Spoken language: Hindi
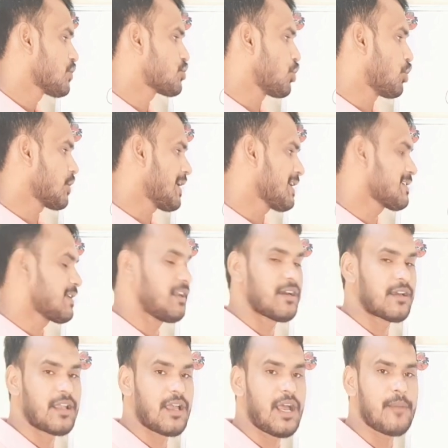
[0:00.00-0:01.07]
छोटा सा
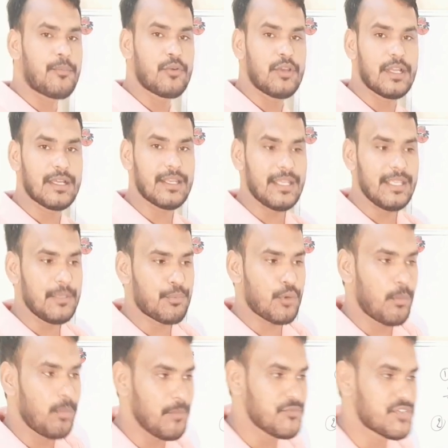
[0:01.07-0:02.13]
लग रहा है आपको लग रहा है ये
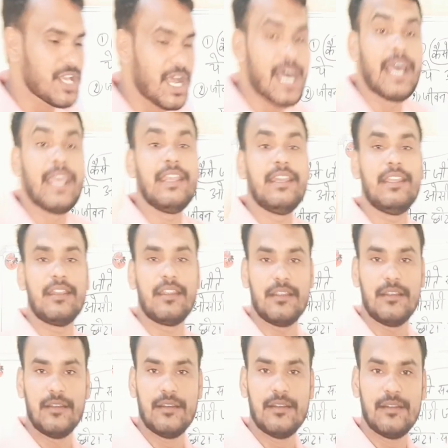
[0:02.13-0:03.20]
प्रॉब्लम जा ही नहीं
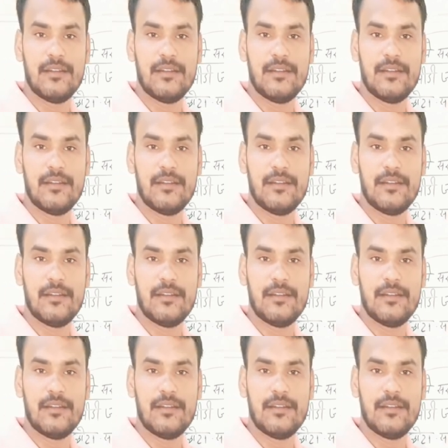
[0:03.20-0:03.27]
रही